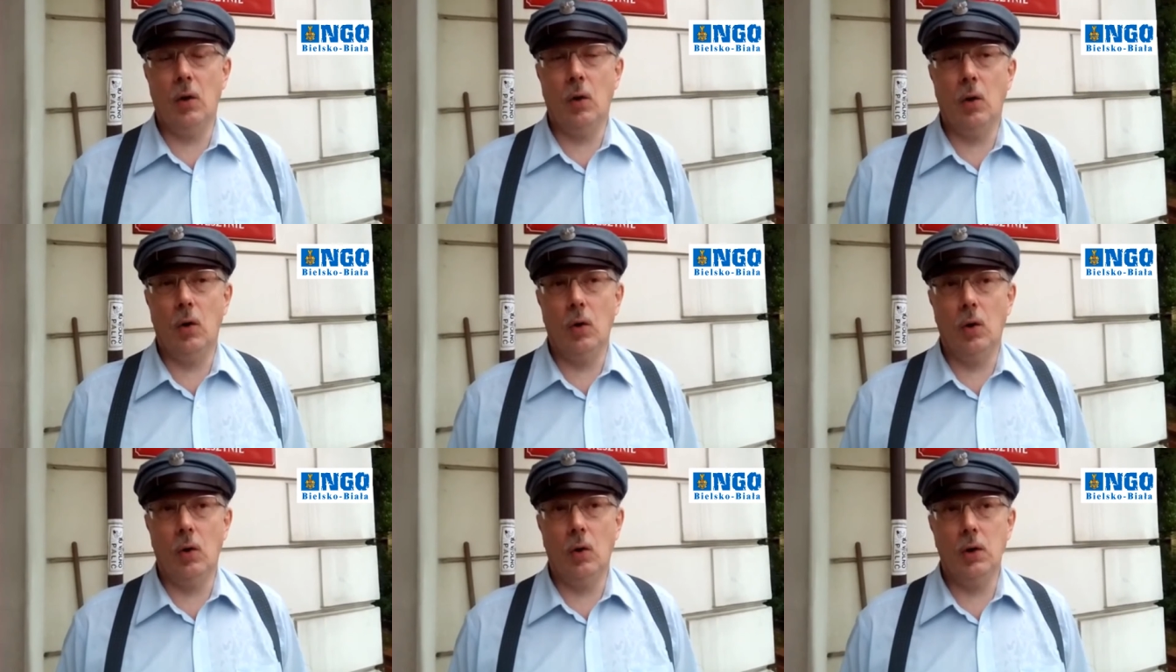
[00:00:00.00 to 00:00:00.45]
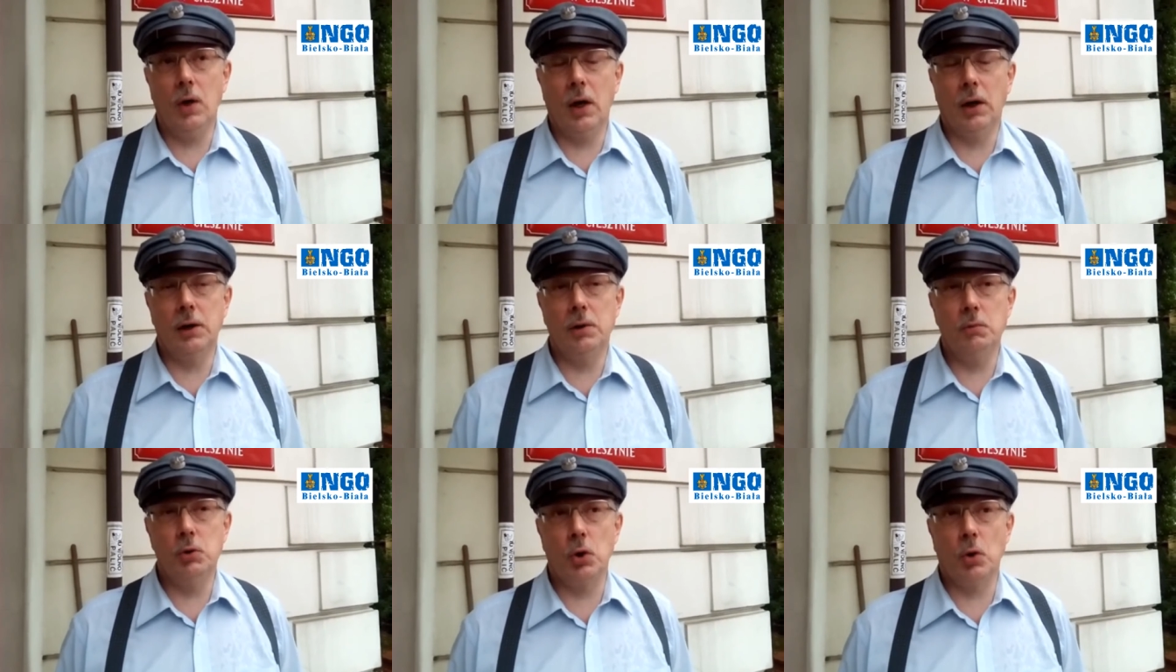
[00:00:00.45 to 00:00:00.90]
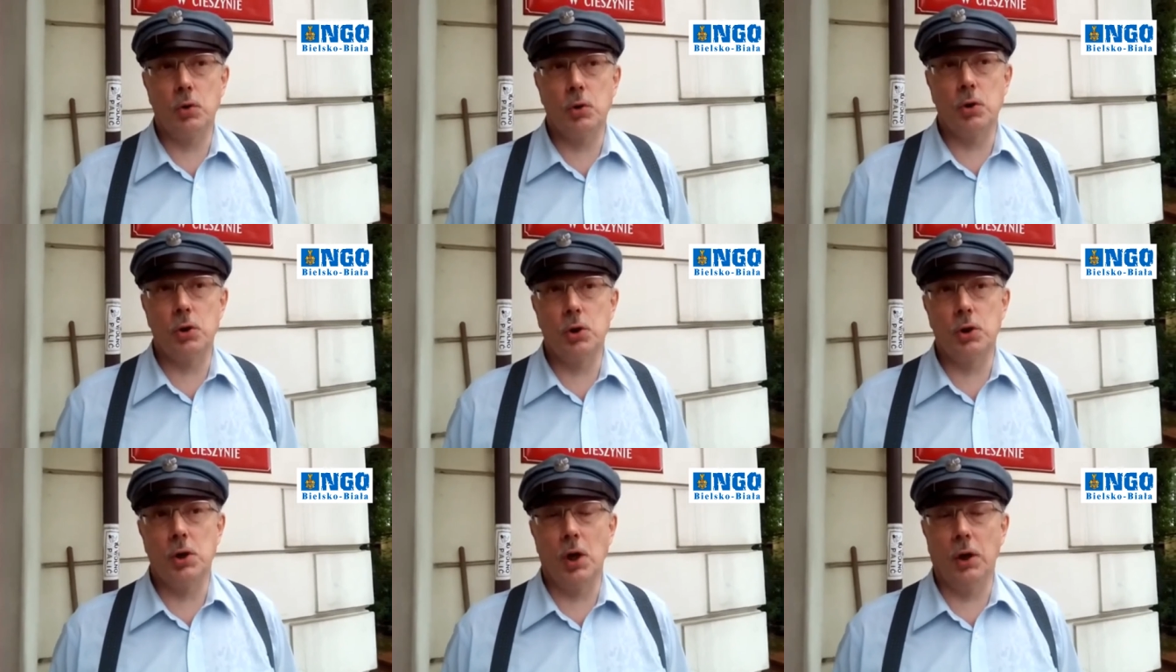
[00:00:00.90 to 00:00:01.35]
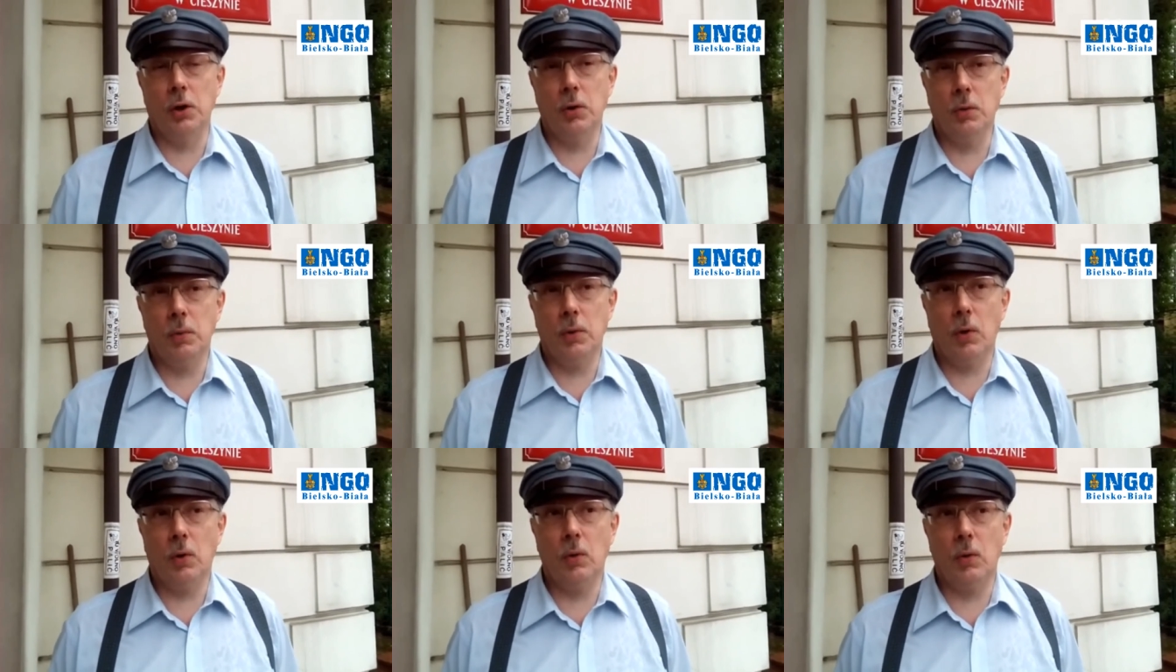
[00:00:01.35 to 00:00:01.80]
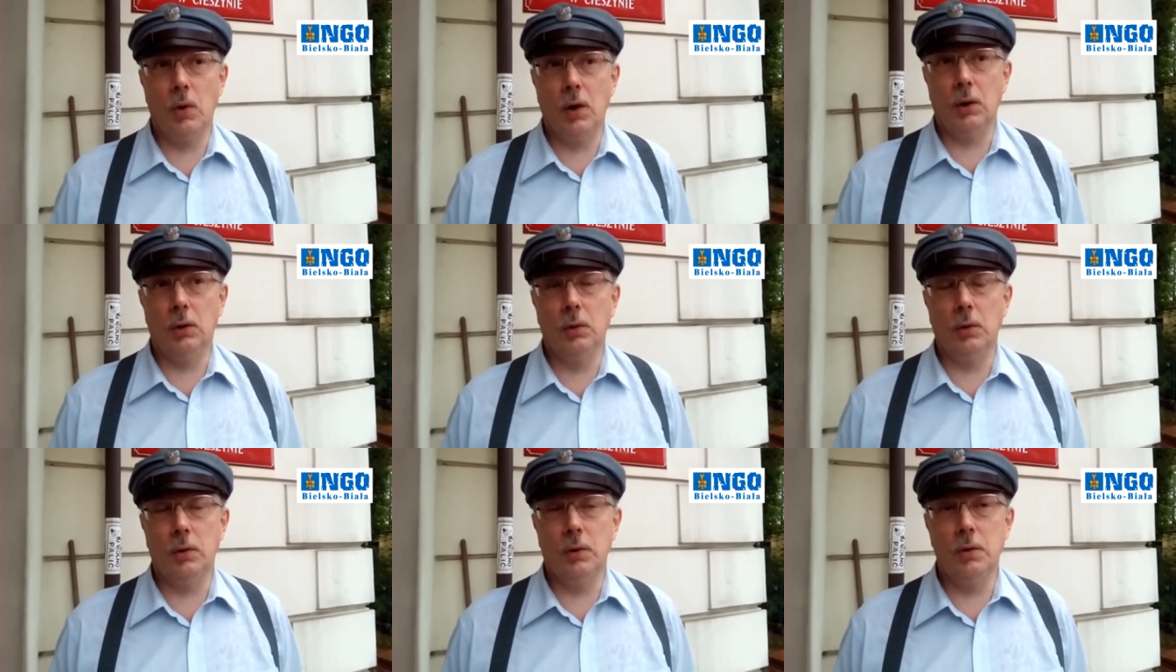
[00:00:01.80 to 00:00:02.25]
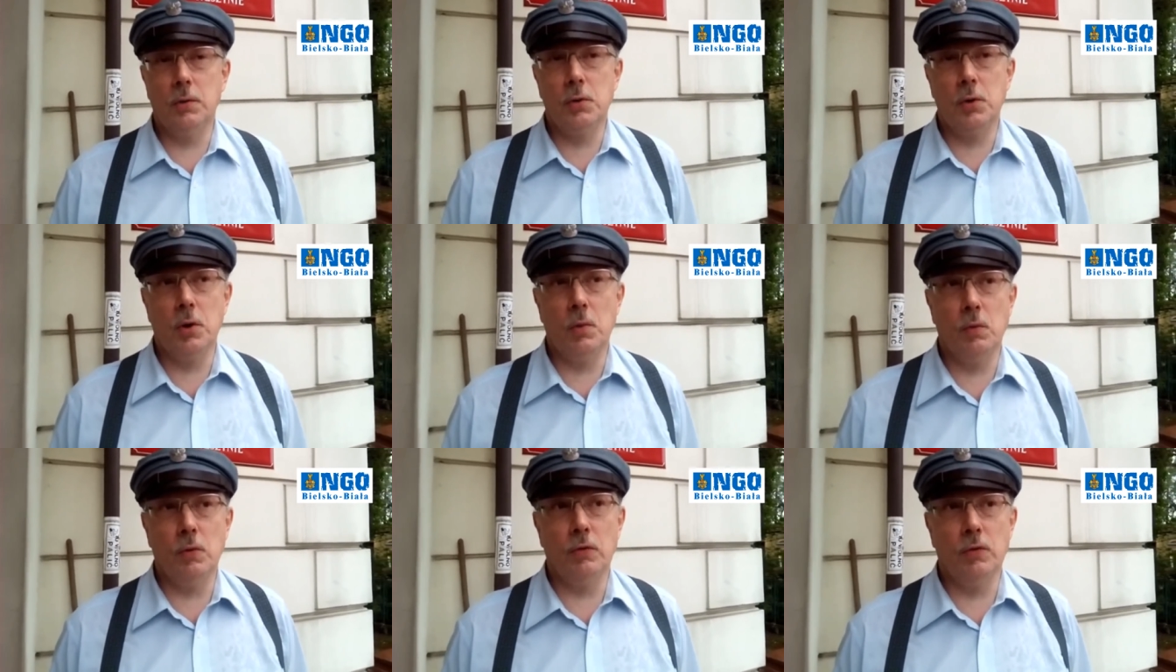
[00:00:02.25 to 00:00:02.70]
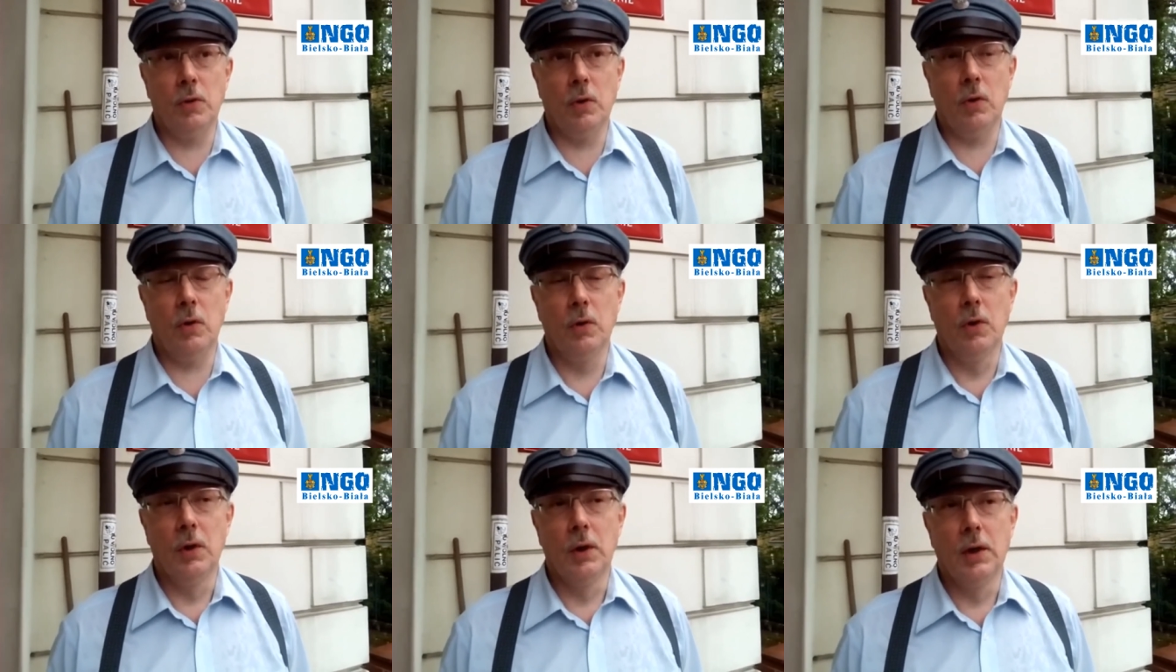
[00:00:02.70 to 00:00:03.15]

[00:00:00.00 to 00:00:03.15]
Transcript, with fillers: o jakimś oczyszczeniu prokuratury, już nie mówię o